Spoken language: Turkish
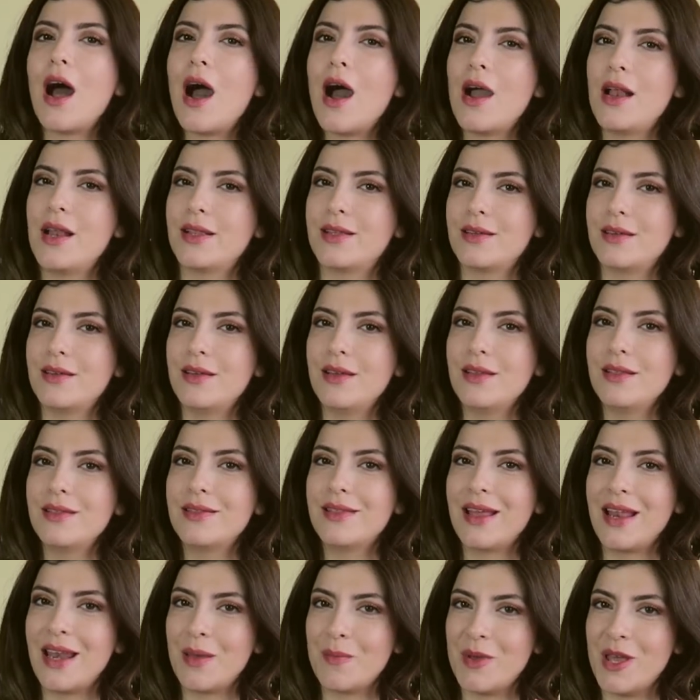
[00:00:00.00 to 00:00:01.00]
aletini
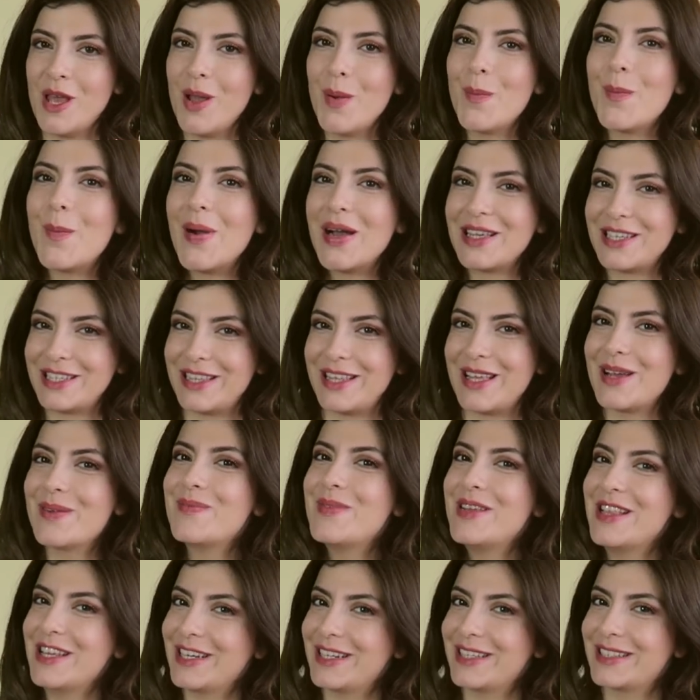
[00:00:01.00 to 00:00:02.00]
denemeye
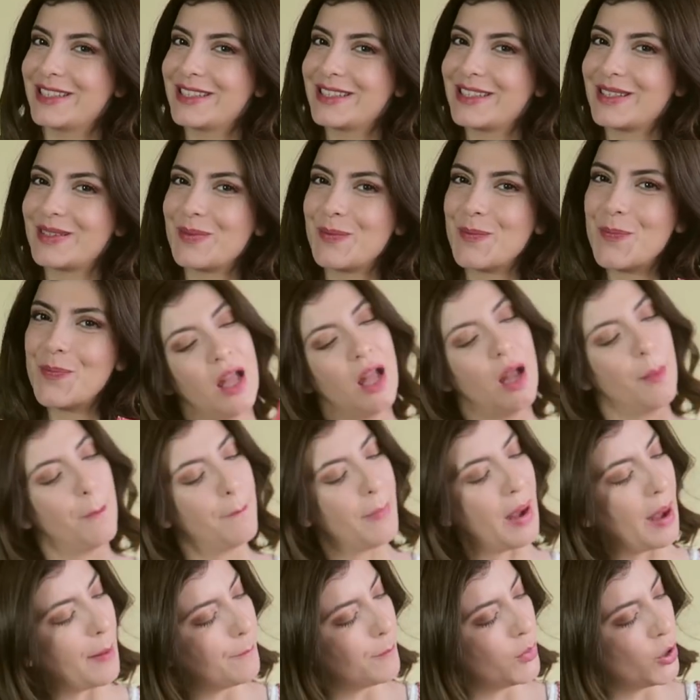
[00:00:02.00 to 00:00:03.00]
başlayabiliriz.
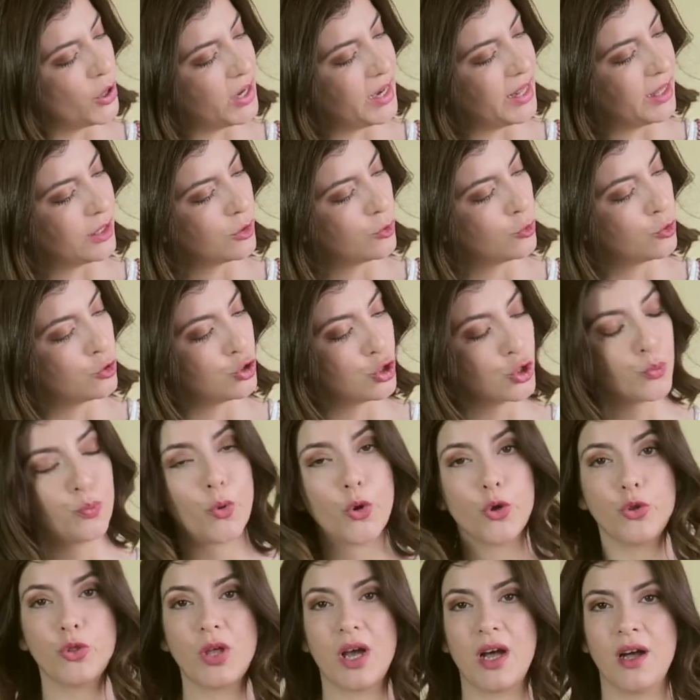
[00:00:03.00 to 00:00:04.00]
Ben böyle
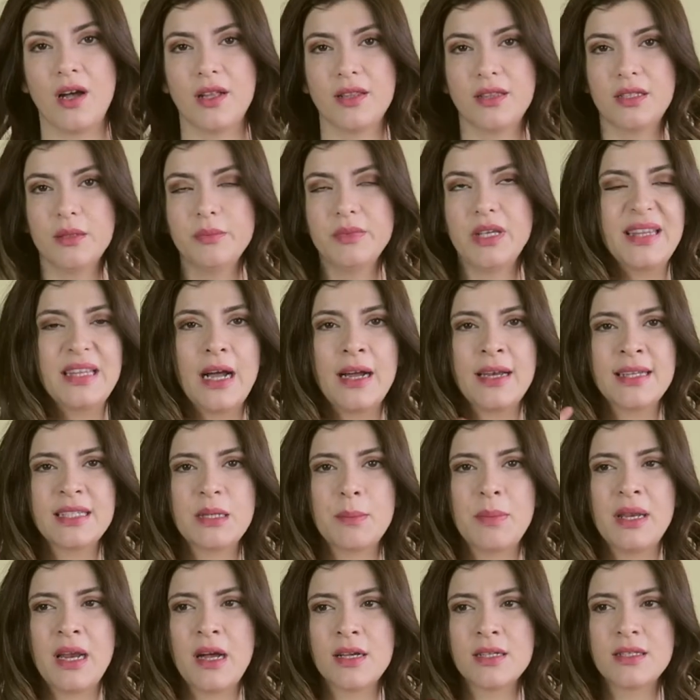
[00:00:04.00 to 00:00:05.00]
küçük boyunu aldım. Bir
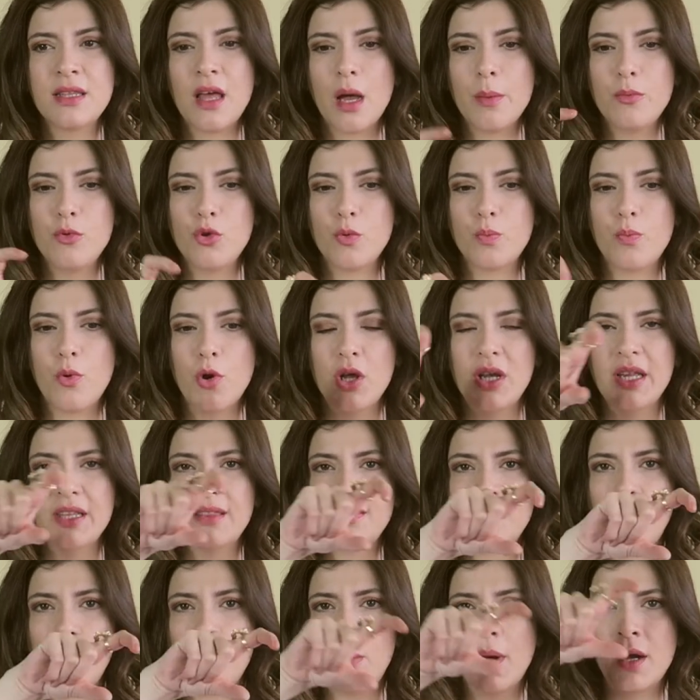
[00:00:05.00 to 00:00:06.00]
tanesi biraz daha büyük.
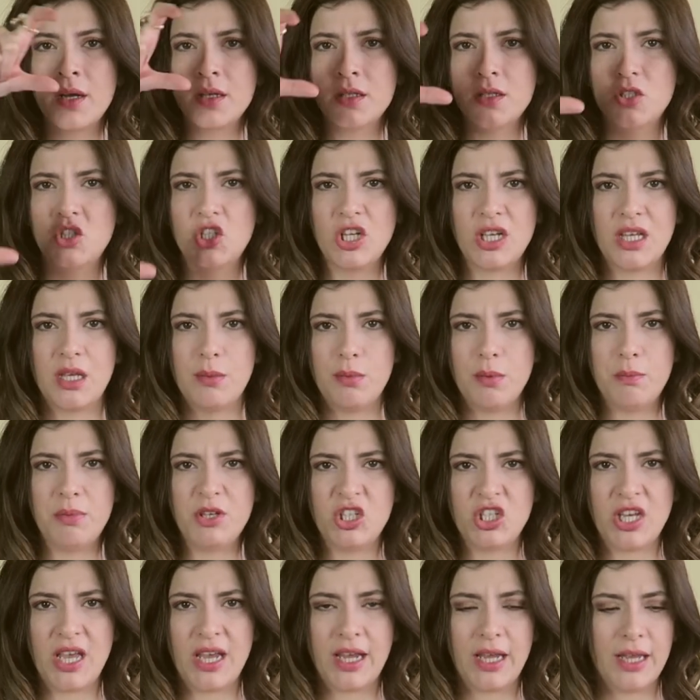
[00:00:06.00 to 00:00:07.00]
Böyle tabanca gibi
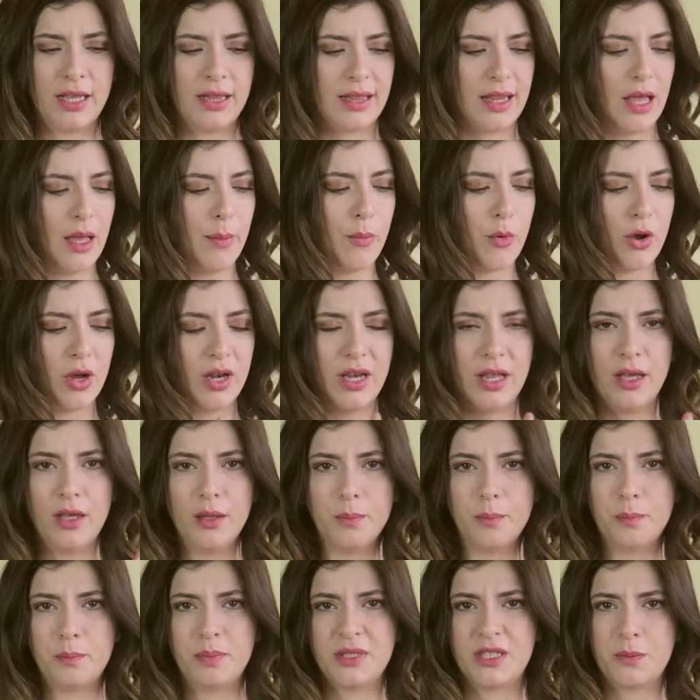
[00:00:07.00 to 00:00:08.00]
bir şekilde
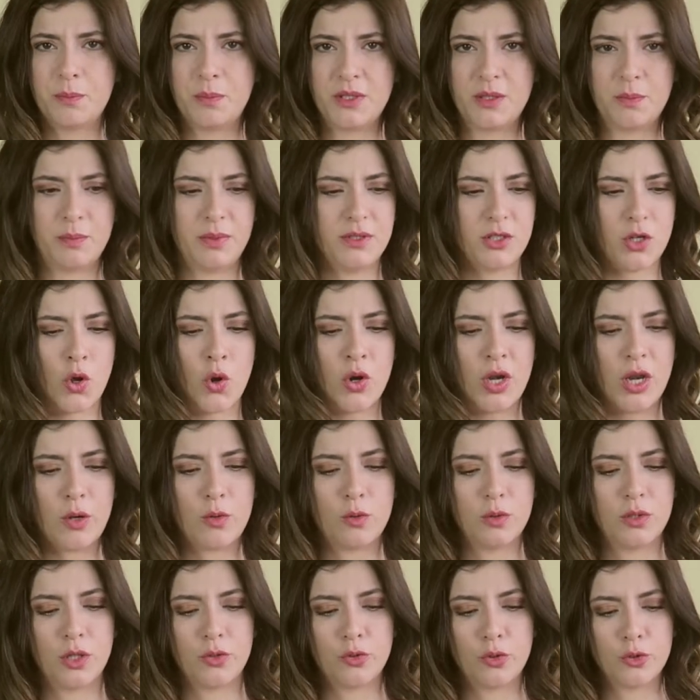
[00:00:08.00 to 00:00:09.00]
böyle pıt pıt pıt
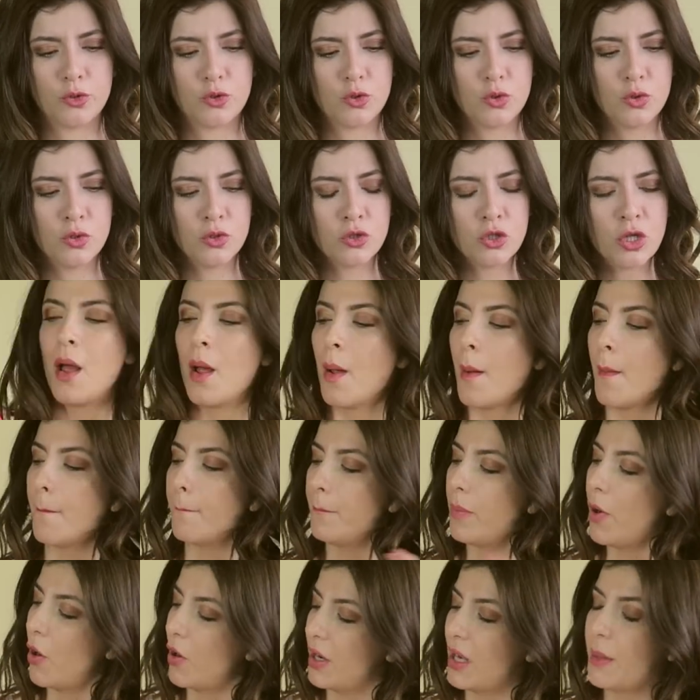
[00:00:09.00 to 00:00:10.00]
öyle kullanıyorsunuz.
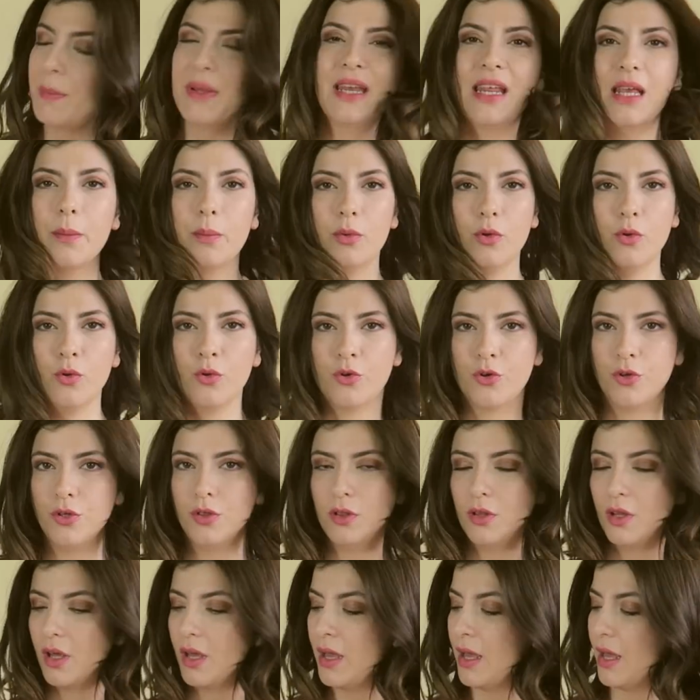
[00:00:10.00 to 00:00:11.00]
Böyle minik bir
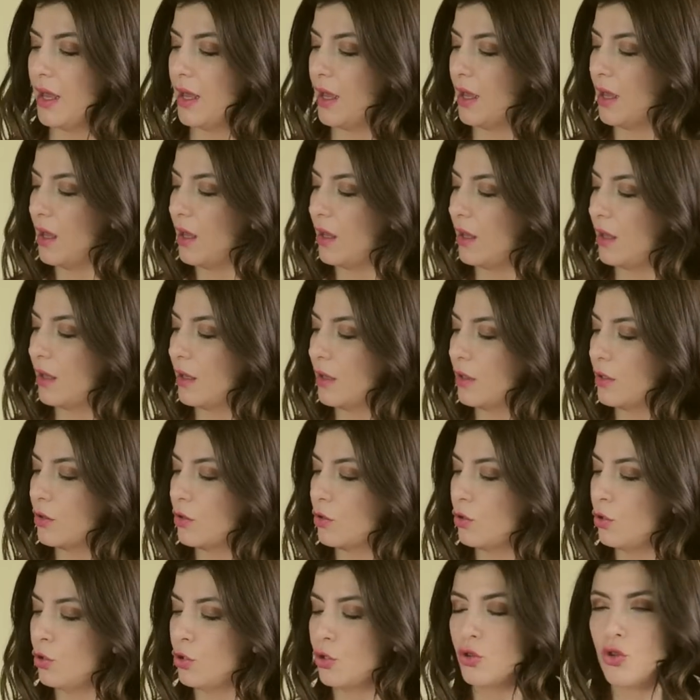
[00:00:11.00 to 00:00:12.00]
ürün. Ee,
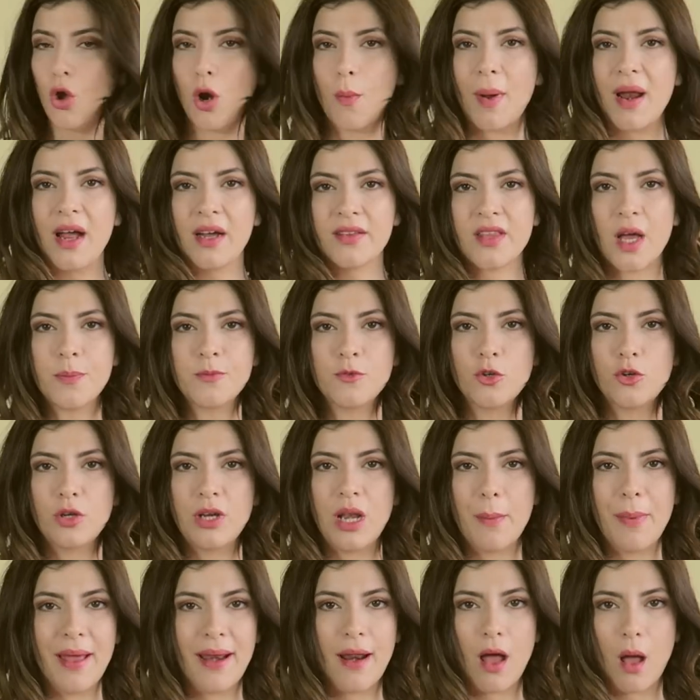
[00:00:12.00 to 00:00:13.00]
ürün normal
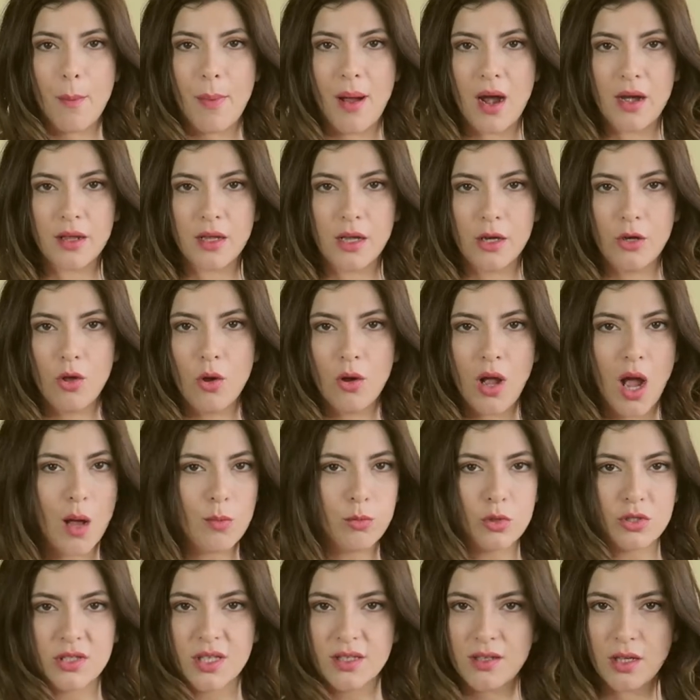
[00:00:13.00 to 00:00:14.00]
adaptörüyle beraber geliyor.
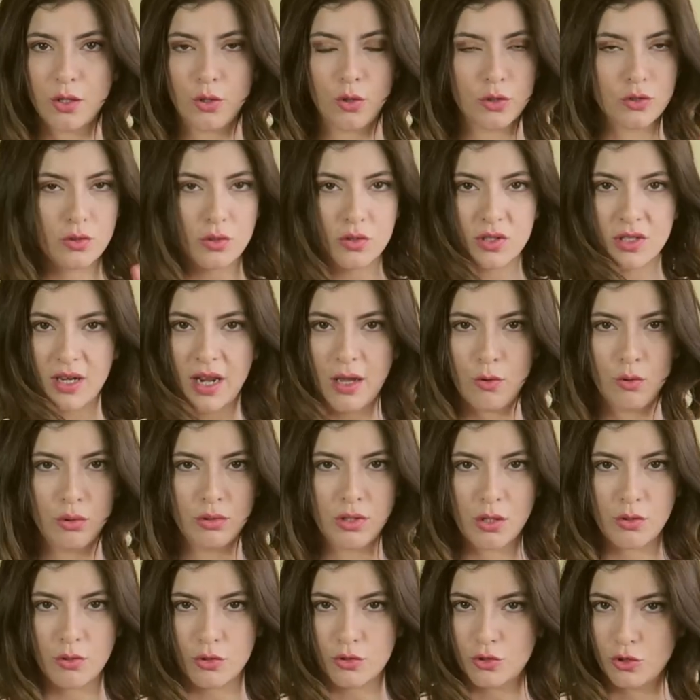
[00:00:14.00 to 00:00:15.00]
Kablosuna takıyorsunuz, direkt
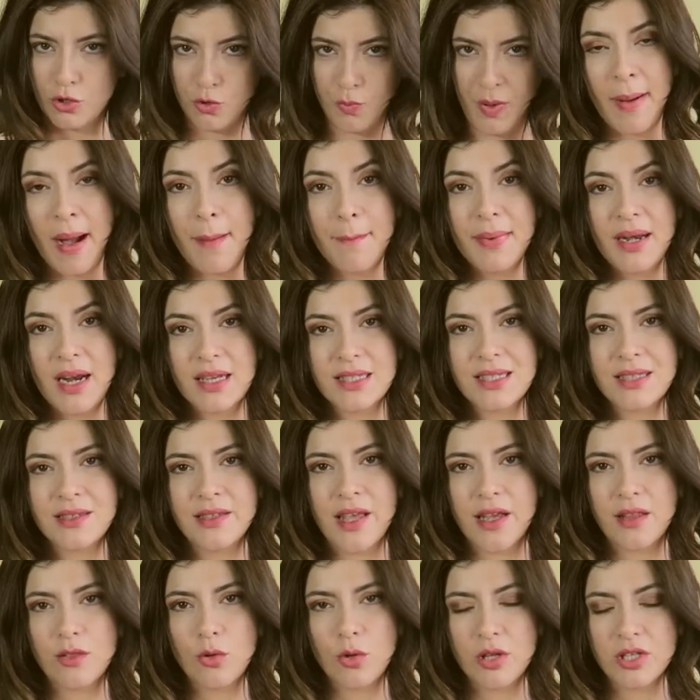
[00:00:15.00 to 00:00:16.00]
kullanıyorsunuz. Ben
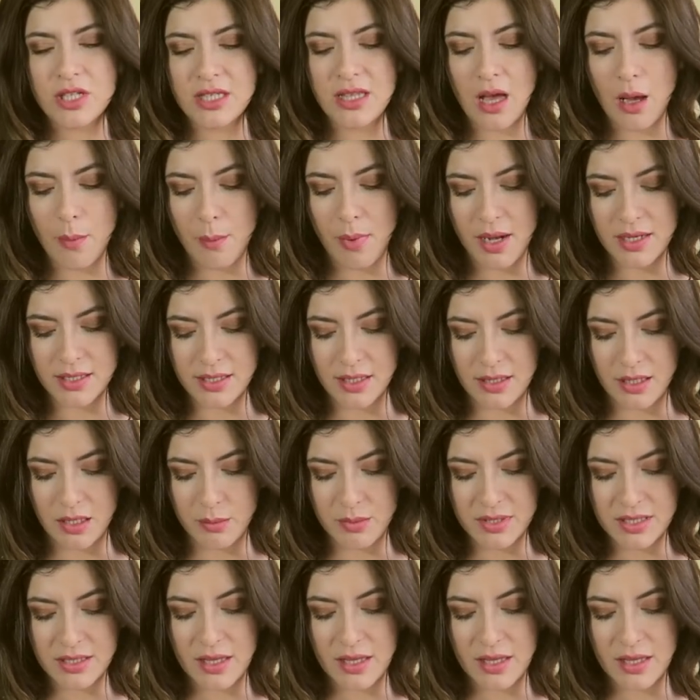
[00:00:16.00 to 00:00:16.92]
birazcık teknolojiden bahsedeyim